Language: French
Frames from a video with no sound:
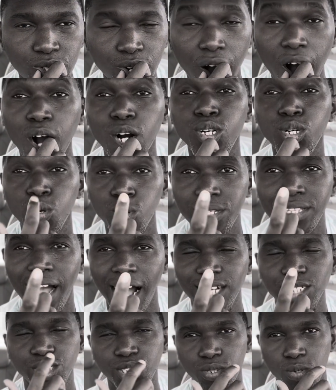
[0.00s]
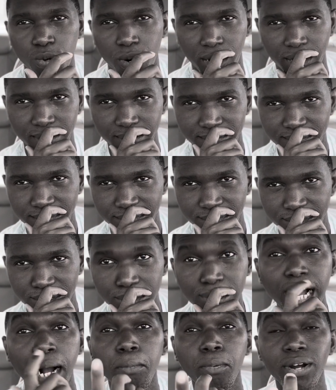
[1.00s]
en otage, quoi. Le
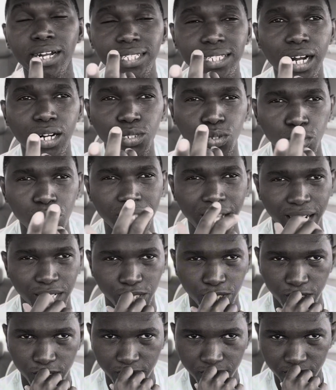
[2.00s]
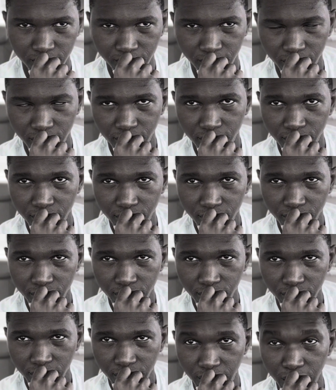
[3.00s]
Gabon était en otage
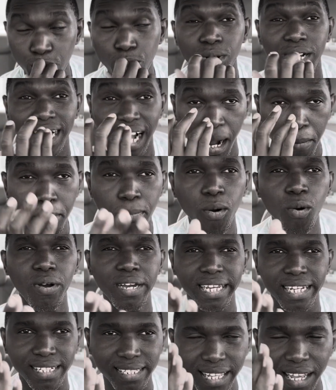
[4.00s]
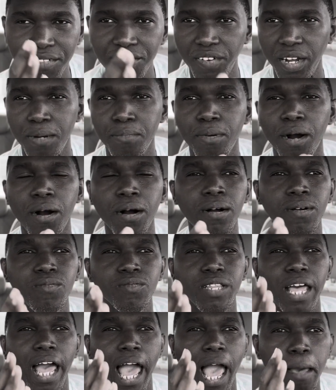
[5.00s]
le Gabon était vraiment
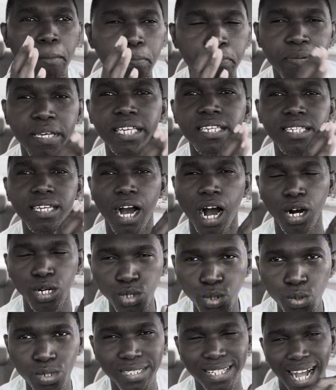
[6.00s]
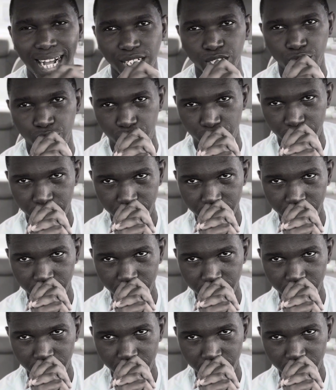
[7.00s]
un pays en otage.